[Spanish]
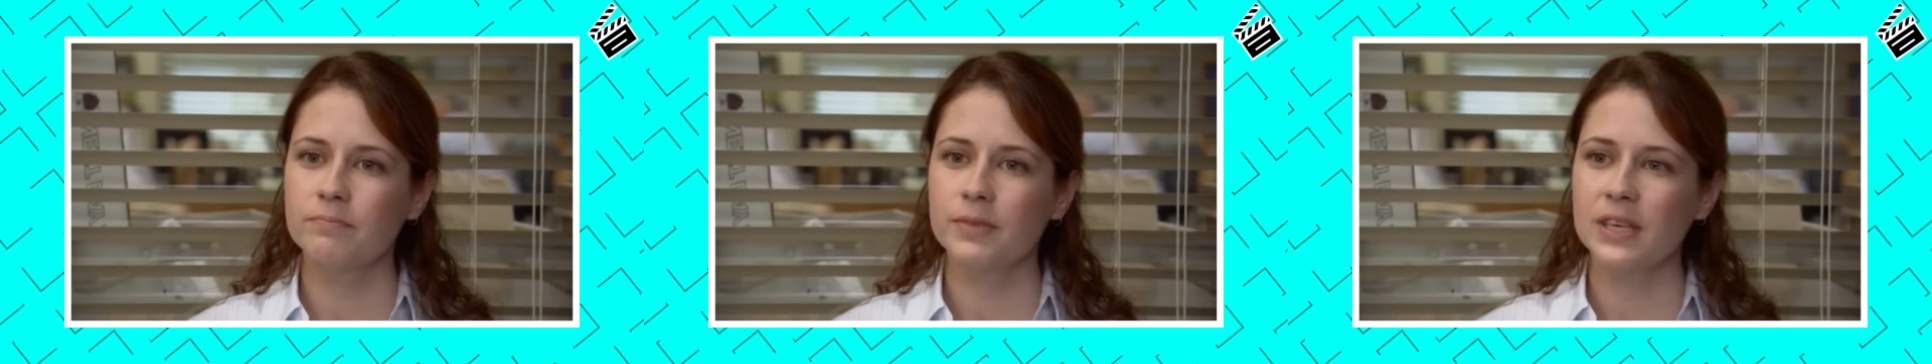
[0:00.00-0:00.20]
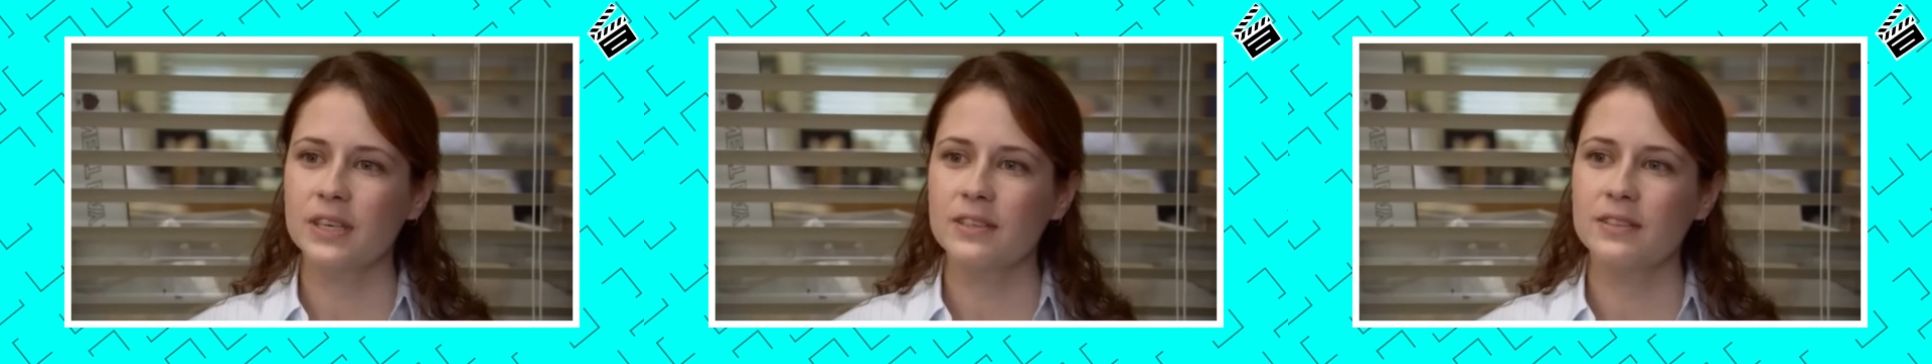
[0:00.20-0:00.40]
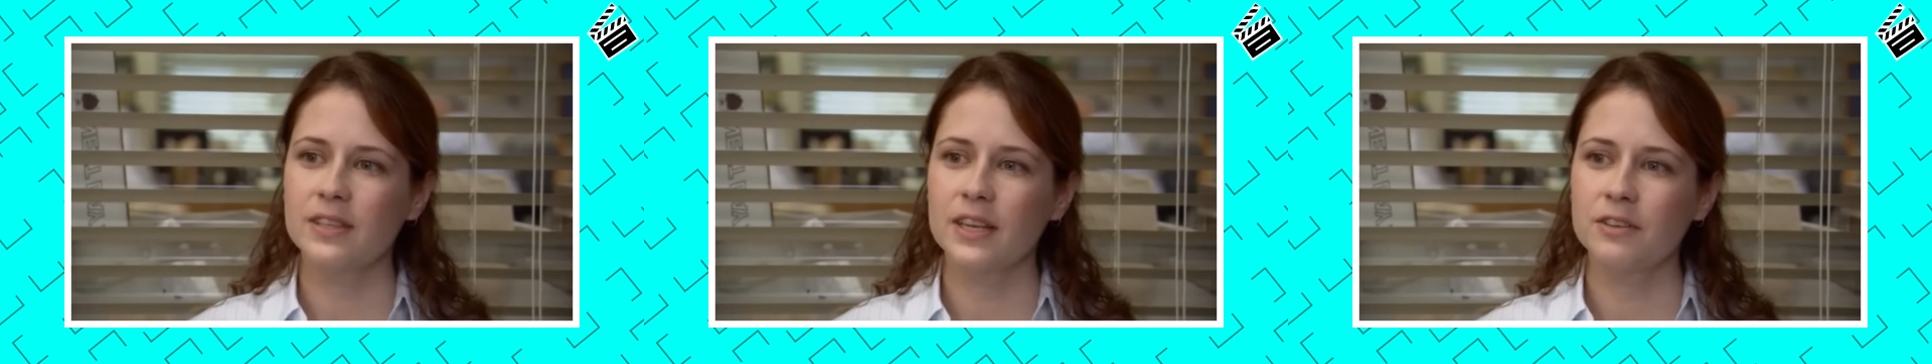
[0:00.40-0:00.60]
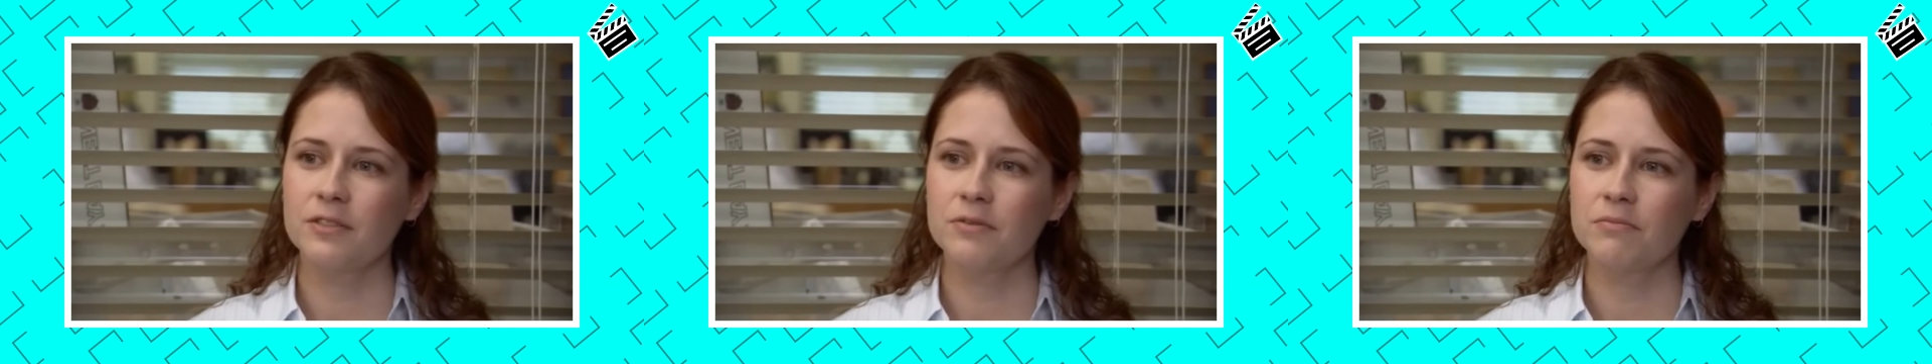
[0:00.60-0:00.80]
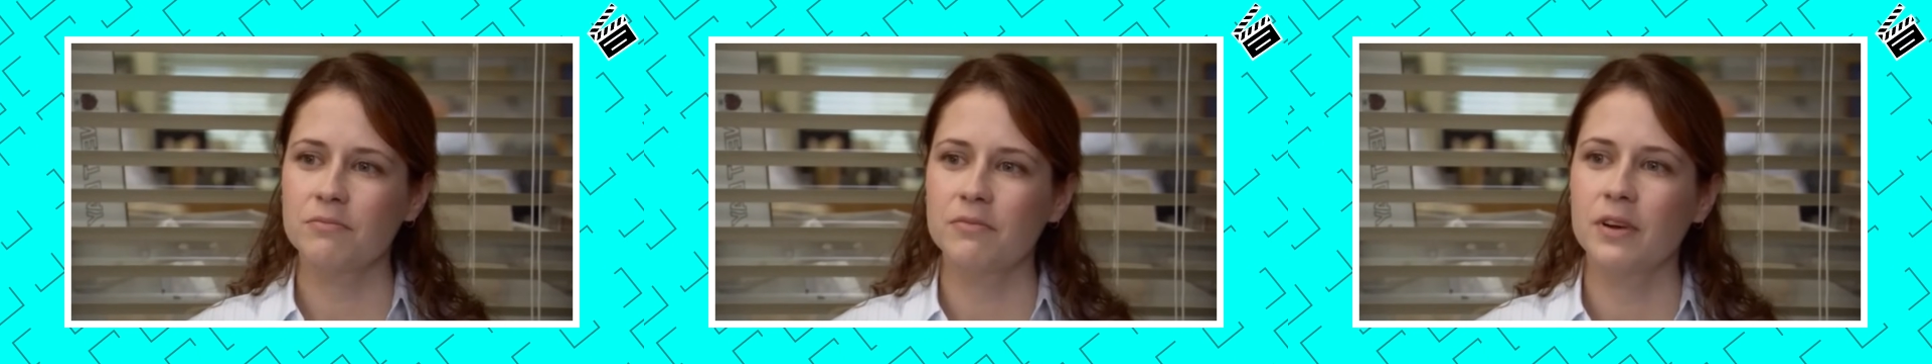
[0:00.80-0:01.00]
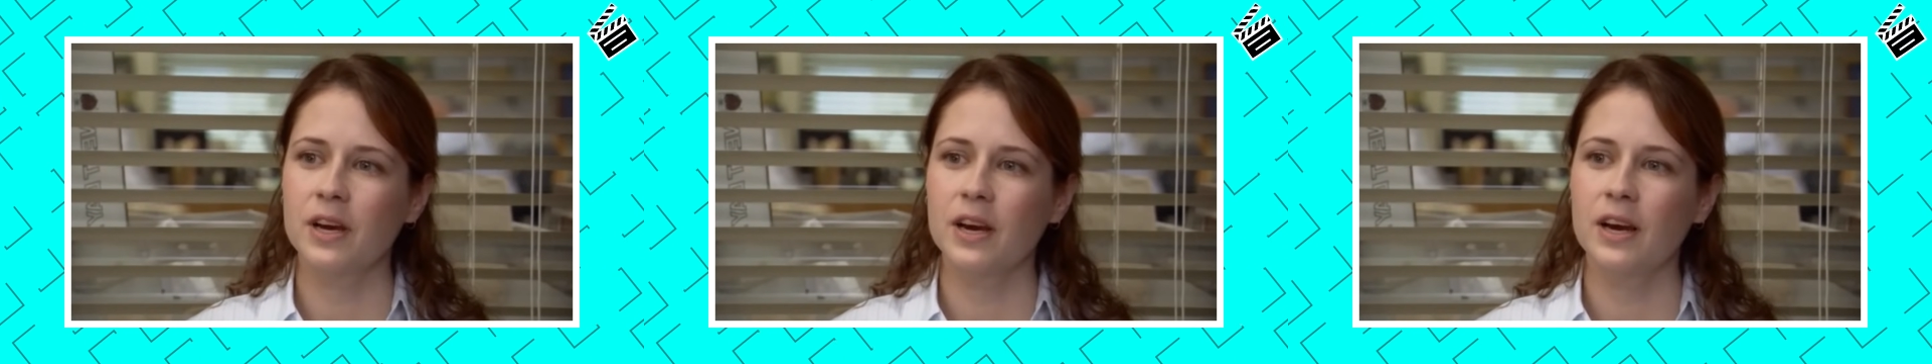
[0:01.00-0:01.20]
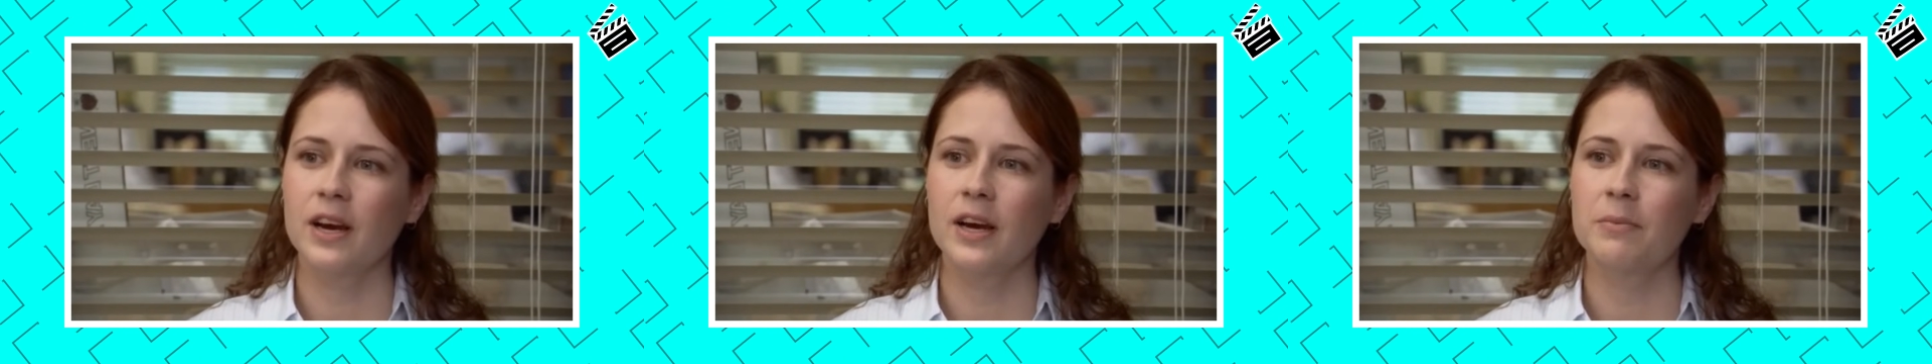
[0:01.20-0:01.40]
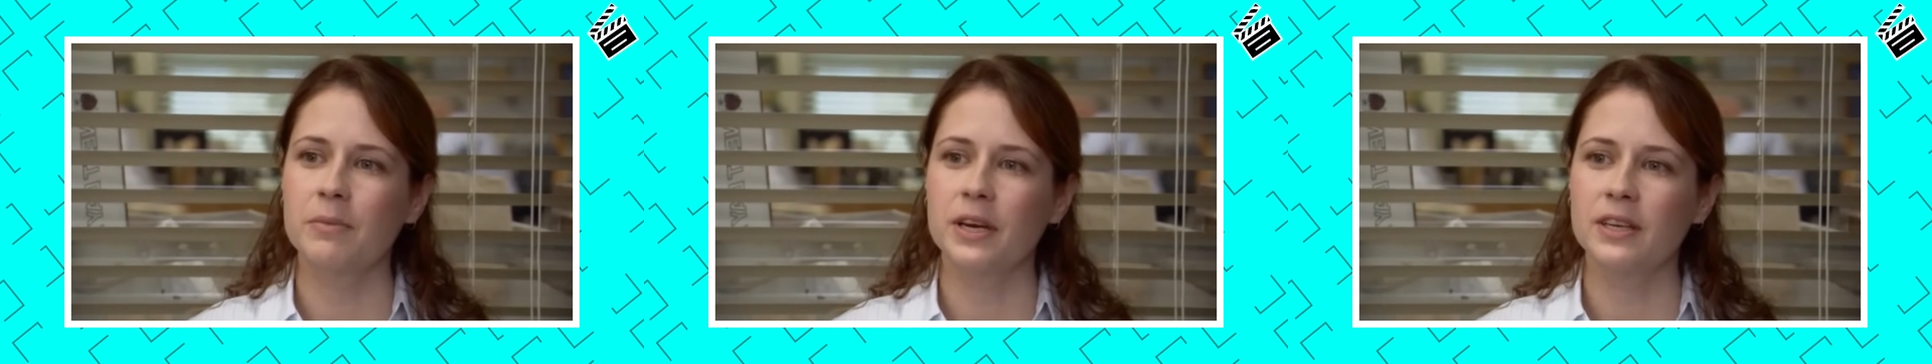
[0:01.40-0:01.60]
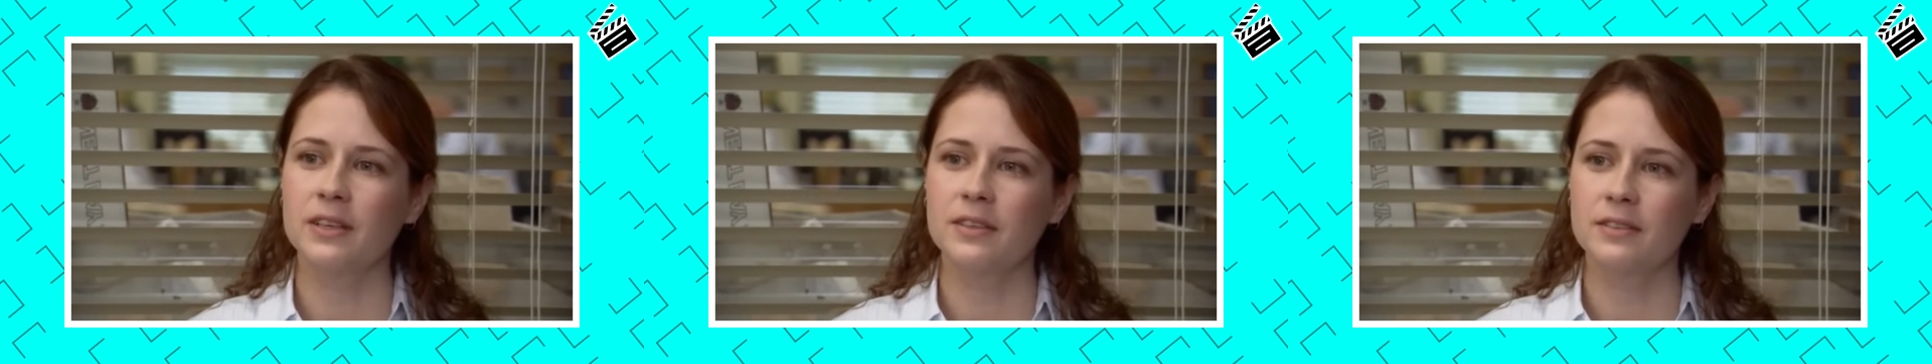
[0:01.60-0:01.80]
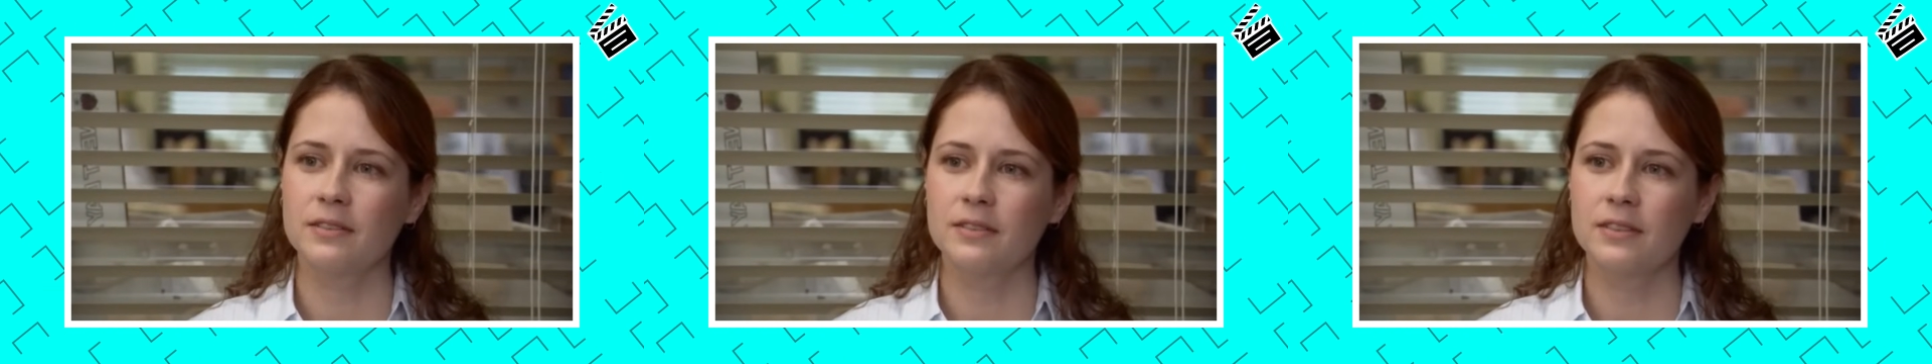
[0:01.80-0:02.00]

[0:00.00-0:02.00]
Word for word: Because then I might